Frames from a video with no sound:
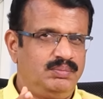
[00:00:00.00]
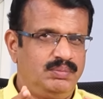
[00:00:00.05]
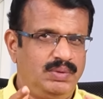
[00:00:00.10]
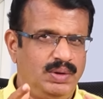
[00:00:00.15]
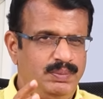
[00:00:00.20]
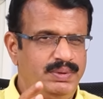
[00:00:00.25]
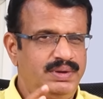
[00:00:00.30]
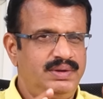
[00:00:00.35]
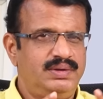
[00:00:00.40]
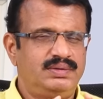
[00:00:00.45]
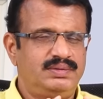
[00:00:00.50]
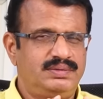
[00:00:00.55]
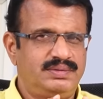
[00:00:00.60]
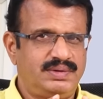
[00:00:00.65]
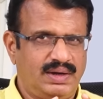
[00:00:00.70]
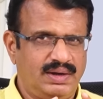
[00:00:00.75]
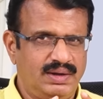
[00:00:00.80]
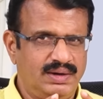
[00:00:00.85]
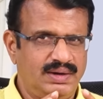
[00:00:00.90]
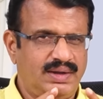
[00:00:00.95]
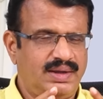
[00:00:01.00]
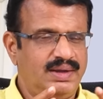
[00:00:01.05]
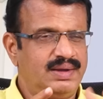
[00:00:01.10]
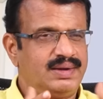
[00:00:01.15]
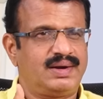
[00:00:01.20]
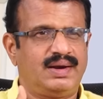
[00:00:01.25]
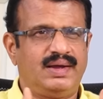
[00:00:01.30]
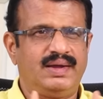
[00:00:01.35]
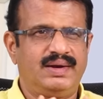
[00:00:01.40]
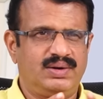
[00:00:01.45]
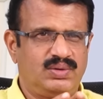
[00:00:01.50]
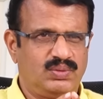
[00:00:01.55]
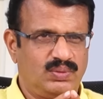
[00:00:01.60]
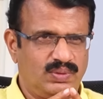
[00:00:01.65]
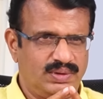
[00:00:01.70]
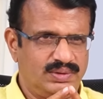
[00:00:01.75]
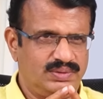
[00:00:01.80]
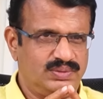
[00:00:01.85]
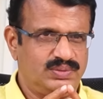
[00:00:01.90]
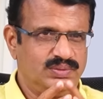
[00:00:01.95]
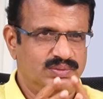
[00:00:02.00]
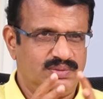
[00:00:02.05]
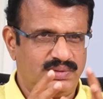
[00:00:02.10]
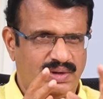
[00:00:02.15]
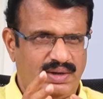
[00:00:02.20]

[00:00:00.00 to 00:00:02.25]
మేబీ జగన్కి క్లారిటీ ఉండొచ్చు